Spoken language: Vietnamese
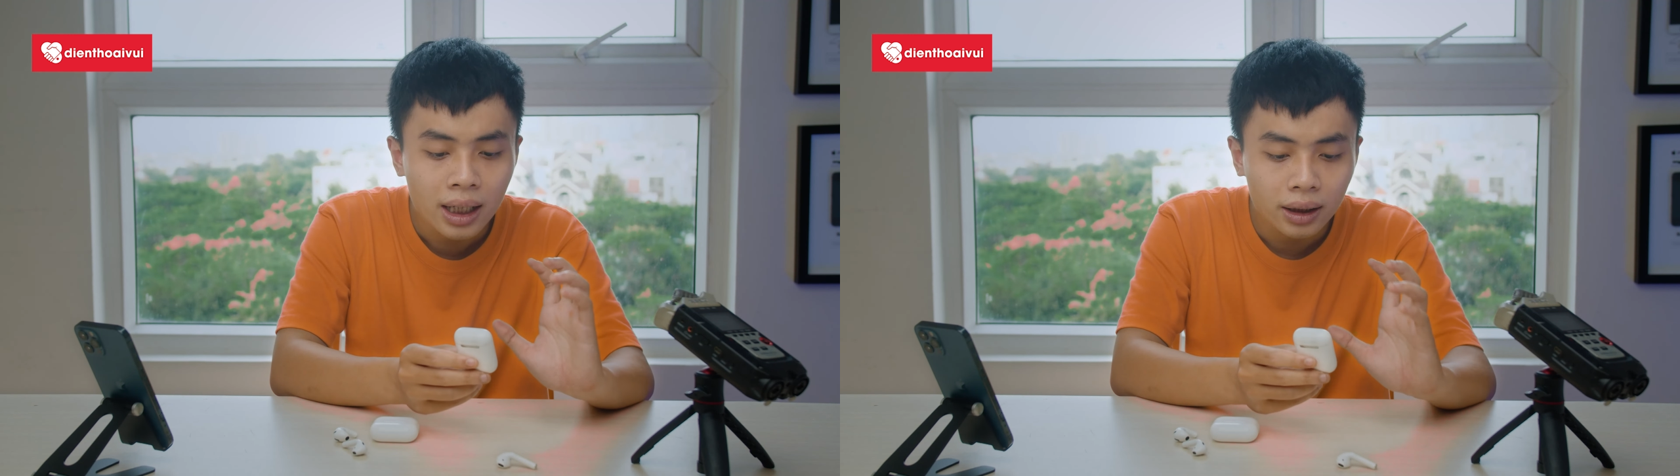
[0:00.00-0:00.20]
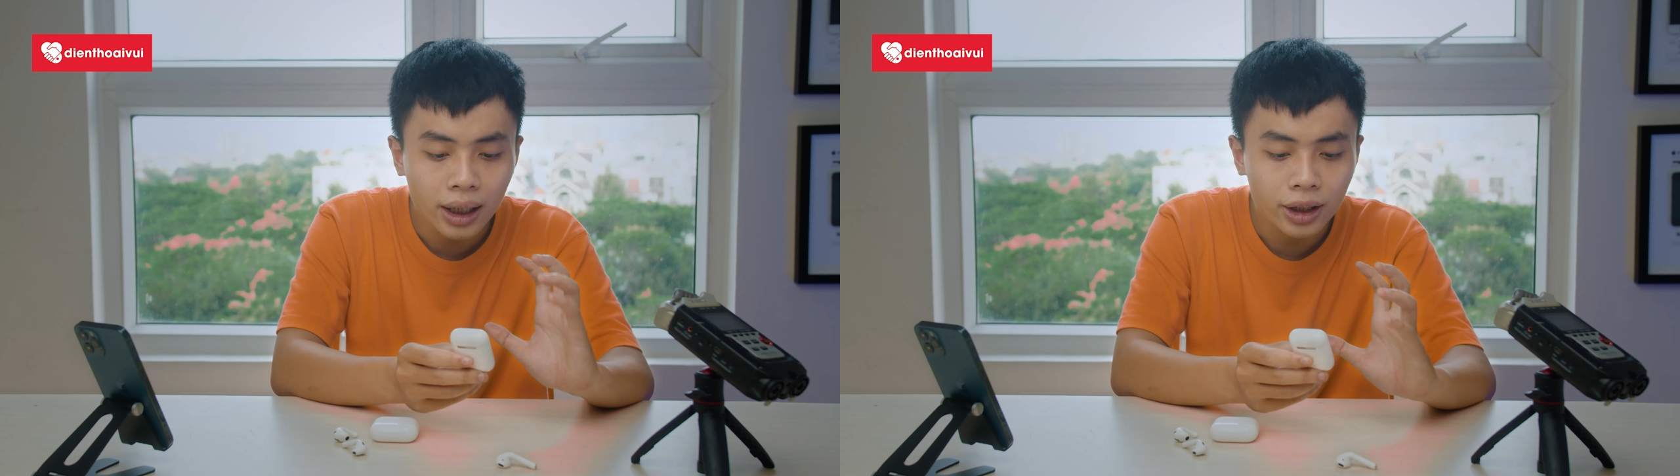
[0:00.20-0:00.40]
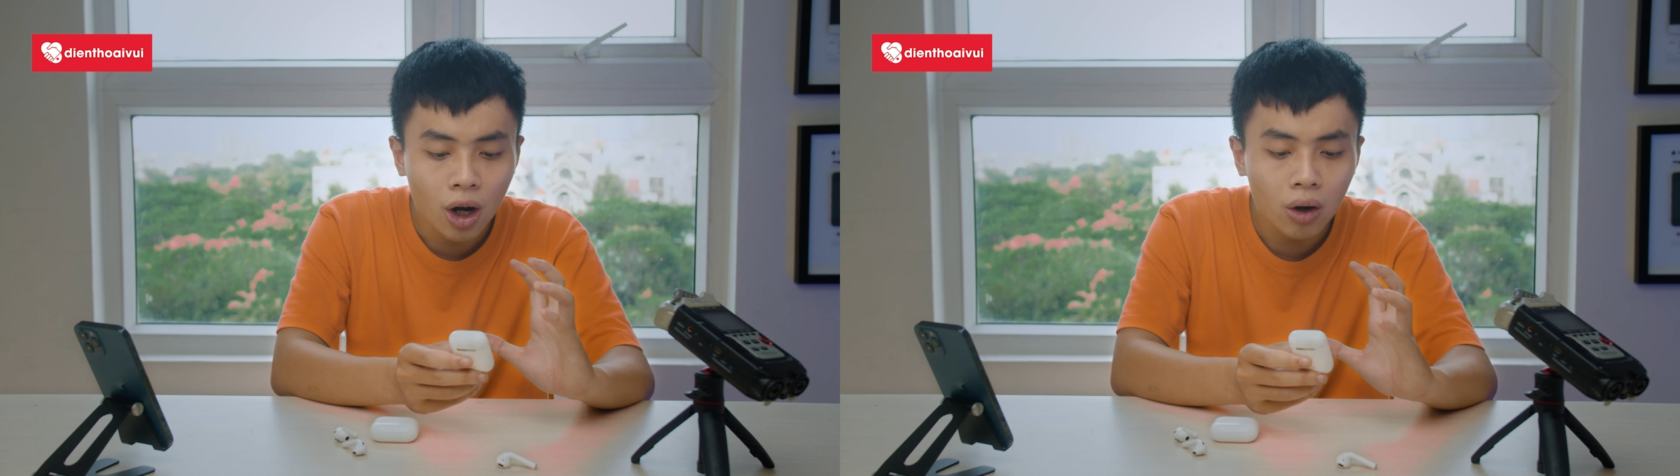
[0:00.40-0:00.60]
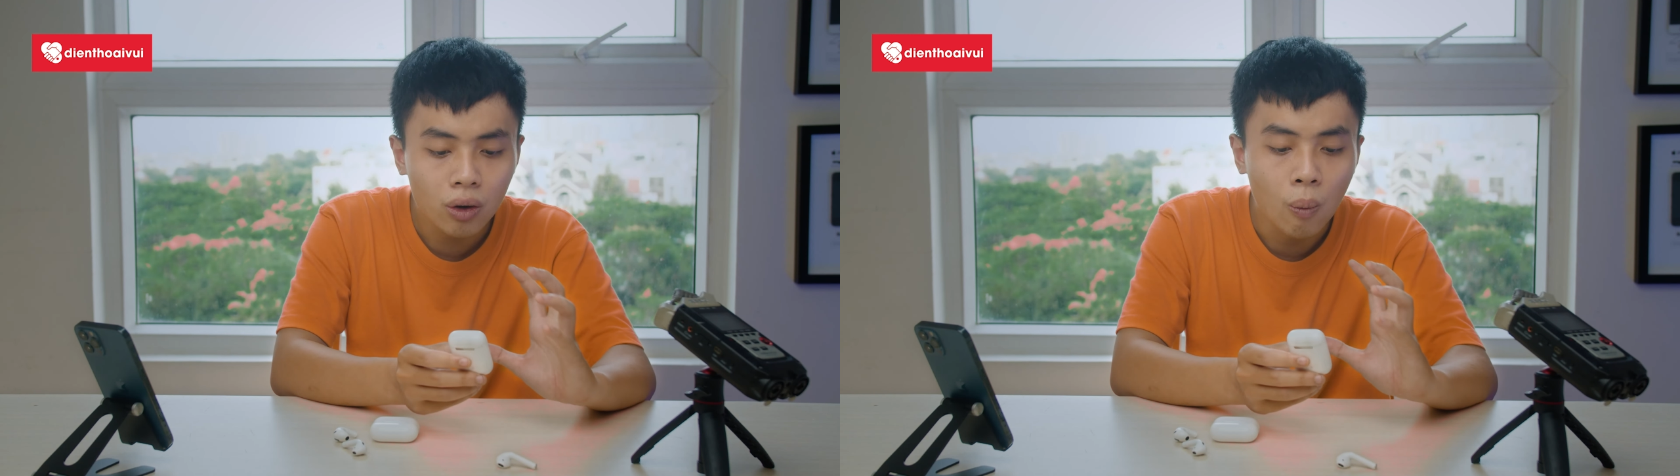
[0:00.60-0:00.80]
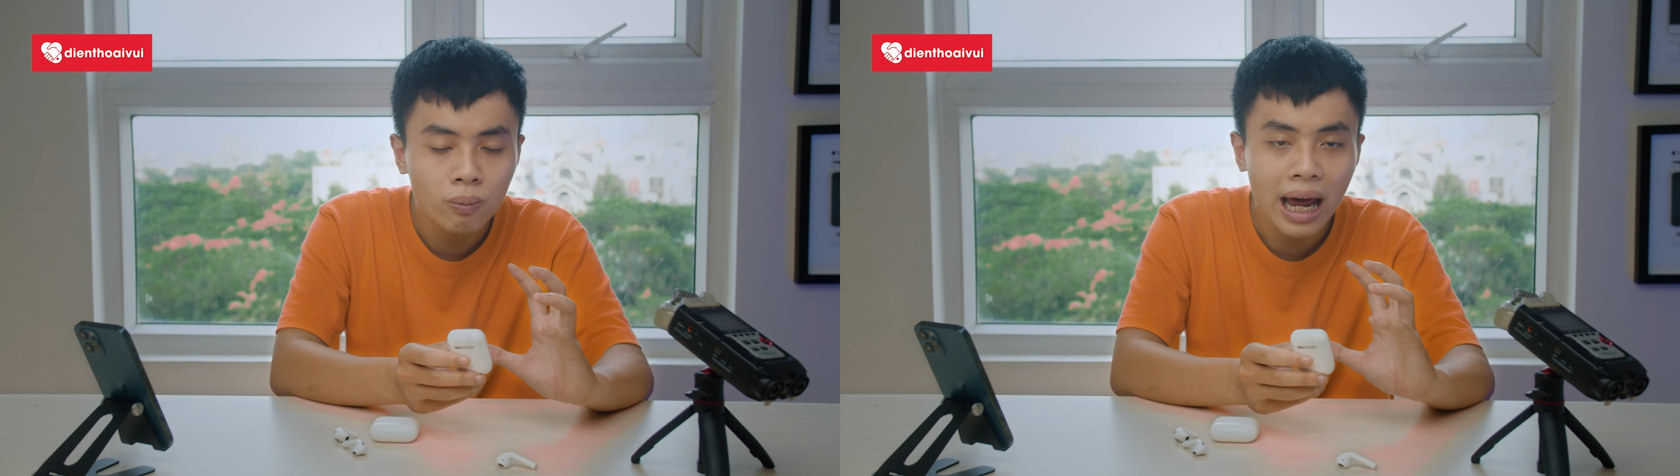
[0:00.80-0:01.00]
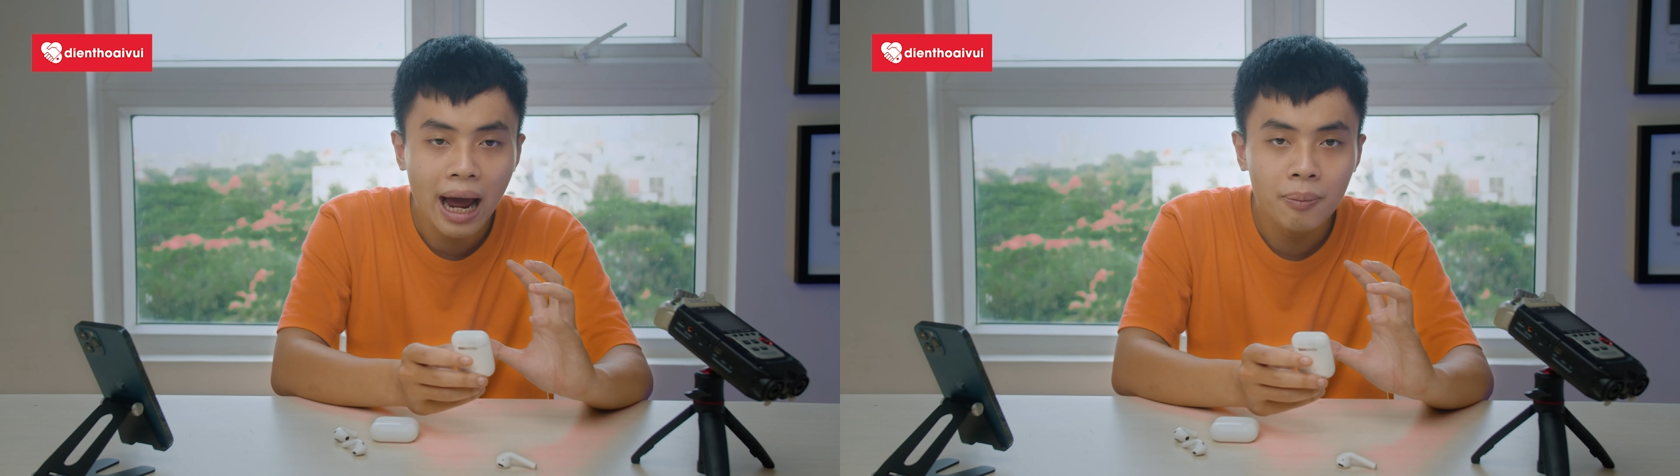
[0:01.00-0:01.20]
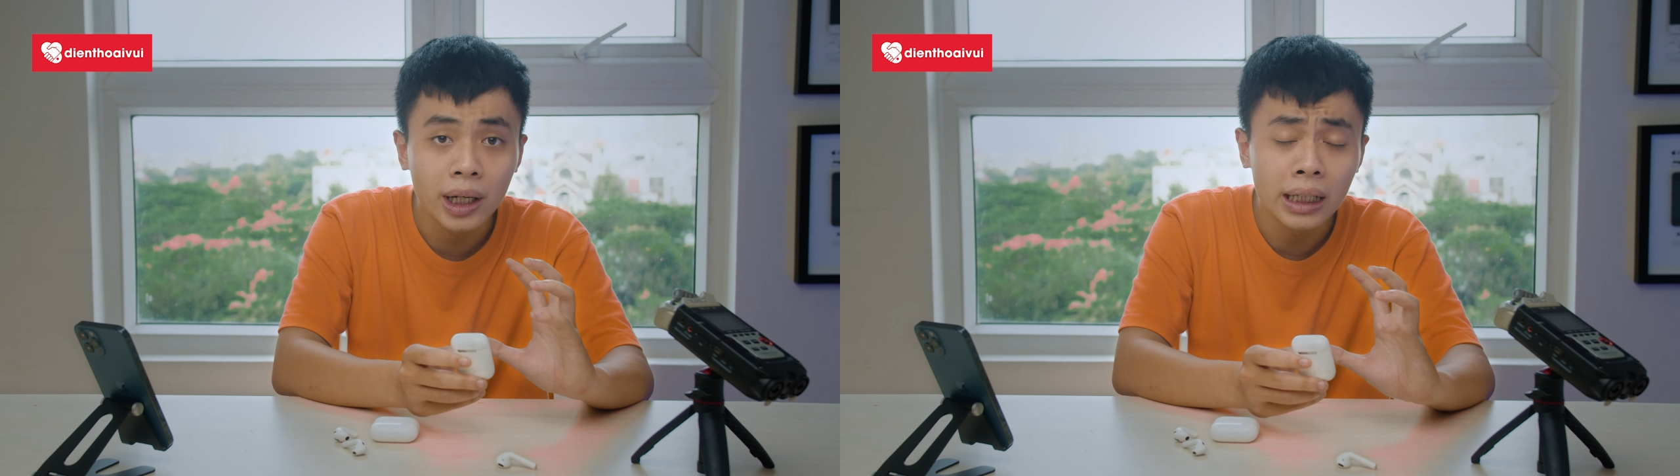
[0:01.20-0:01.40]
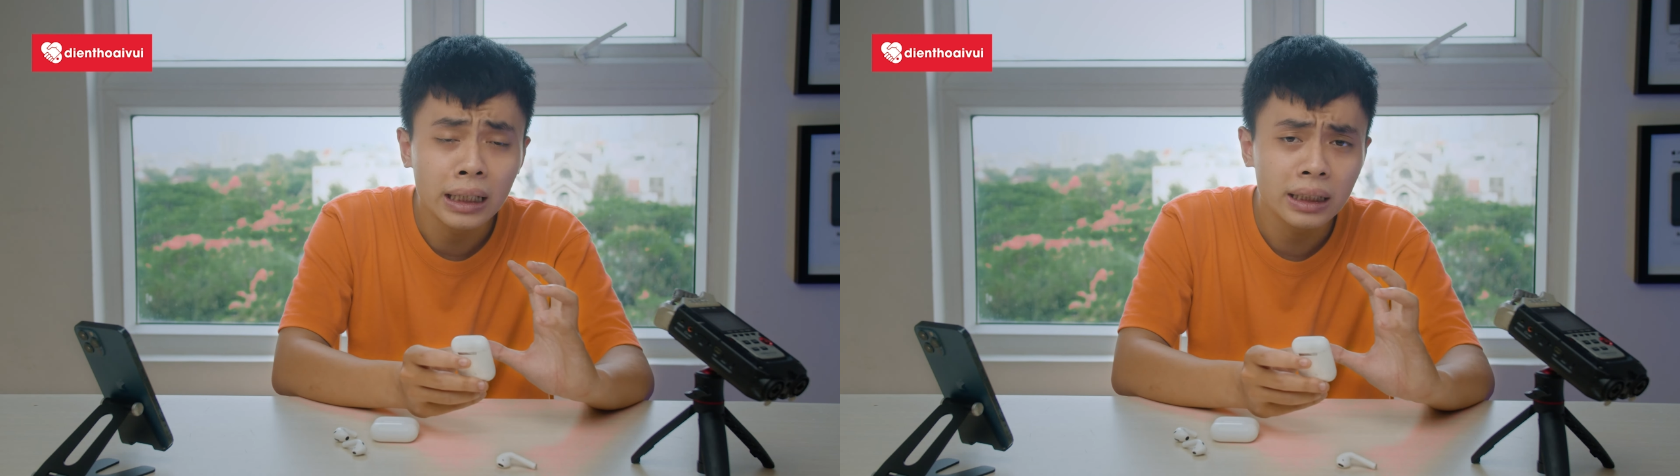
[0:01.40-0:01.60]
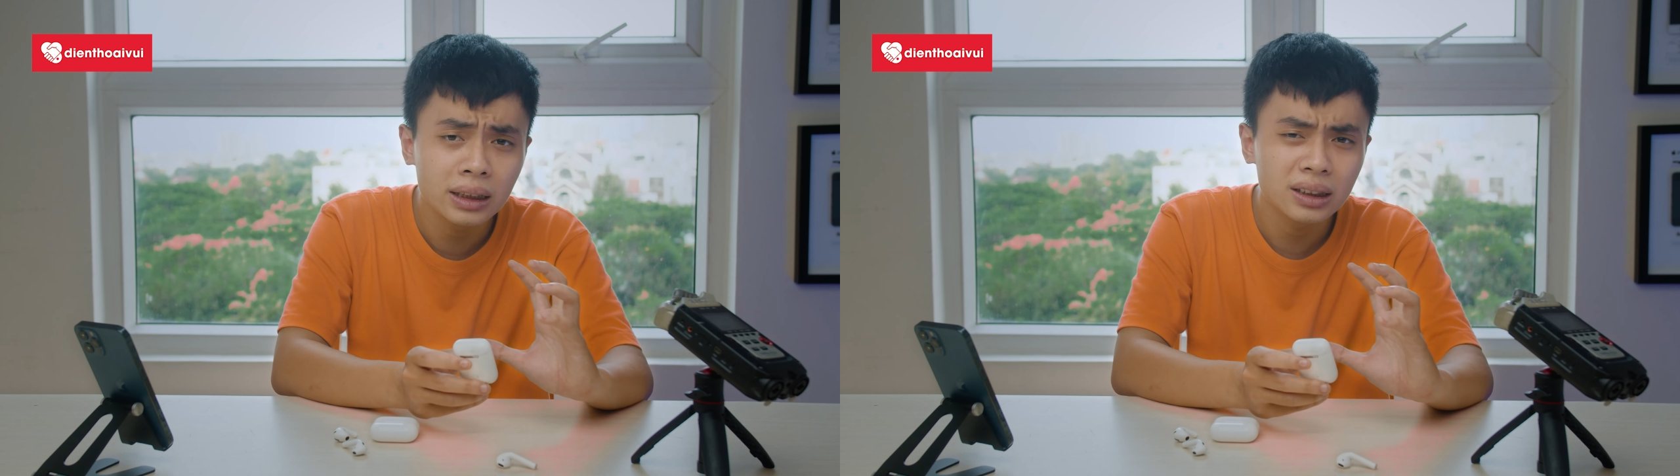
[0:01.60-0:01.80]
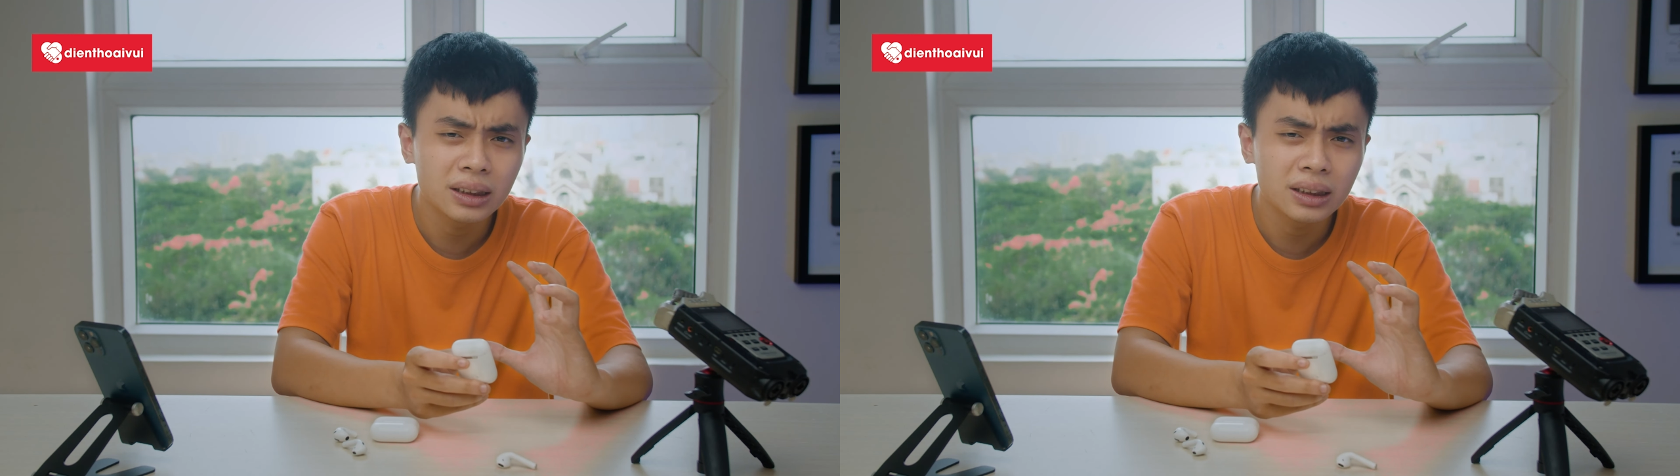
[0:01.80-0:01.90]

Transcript: thì nó cũng đã bị